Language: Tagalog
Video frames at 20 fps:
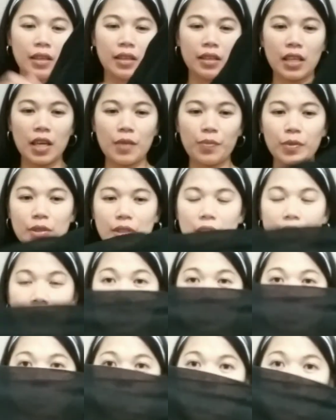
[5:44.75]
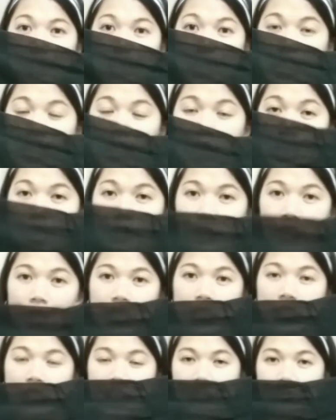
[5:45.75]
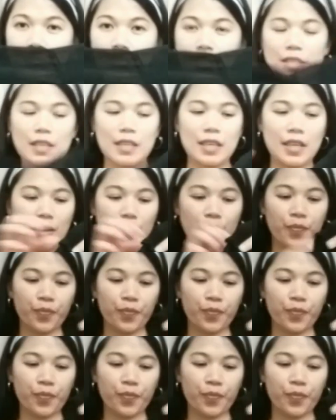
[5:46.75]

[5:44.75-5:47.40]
Tapos ganito siya sa ano niya, sleeves niya.